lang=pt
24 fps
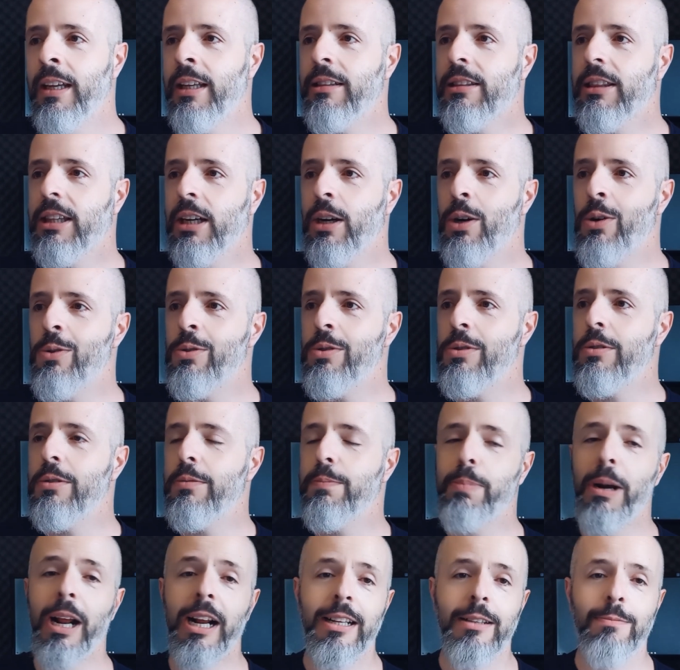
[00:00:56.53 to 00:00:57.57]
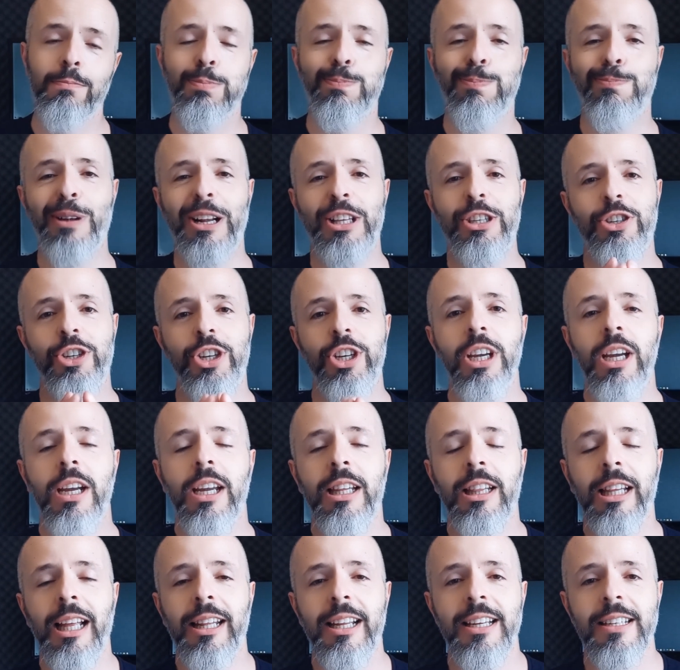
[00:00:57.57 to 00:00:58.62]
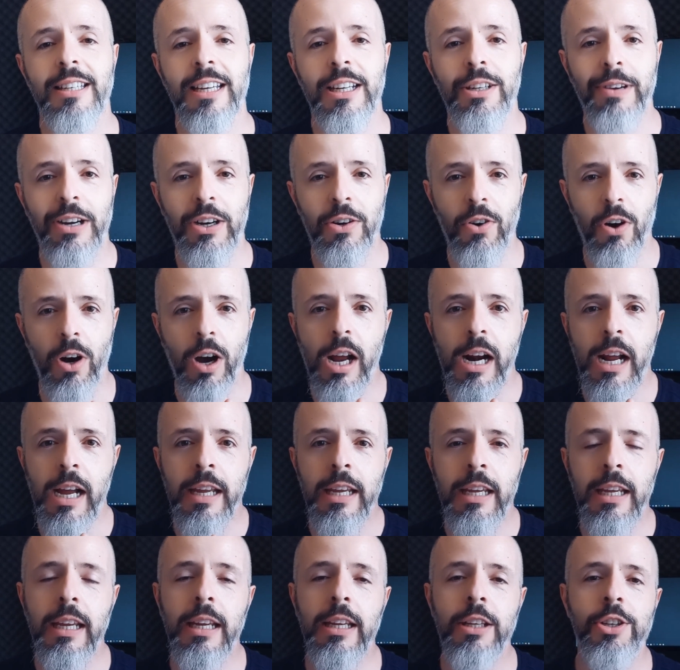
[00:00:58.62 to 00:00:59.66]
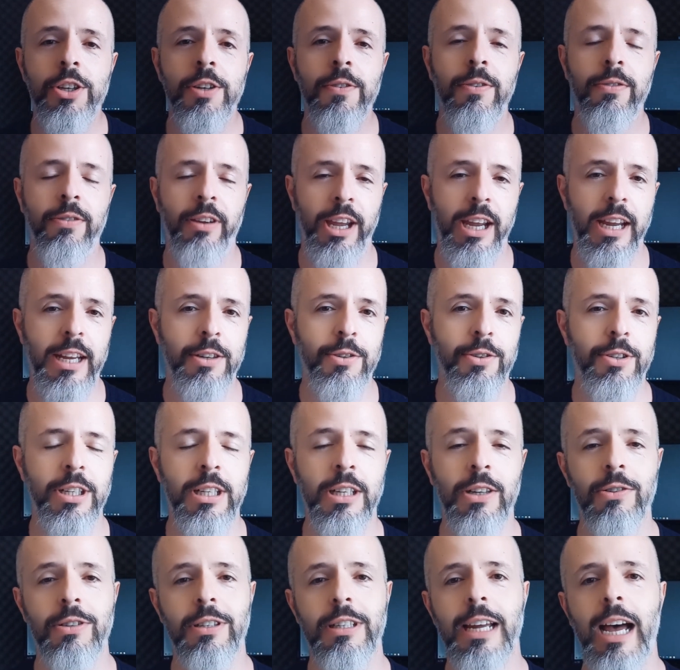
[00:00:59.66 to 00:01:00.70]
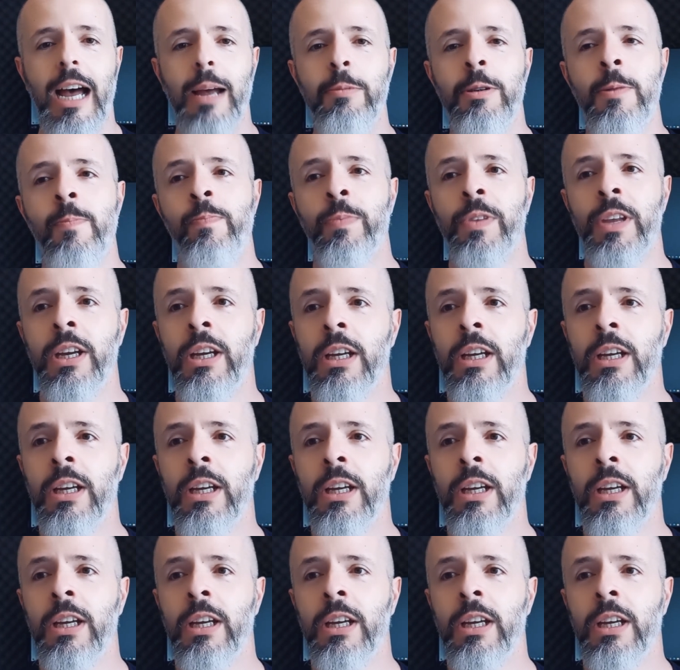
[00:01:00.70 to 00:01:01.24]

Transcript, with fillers: Então, para ti que está descendo agora aí de Vênus e não sabe,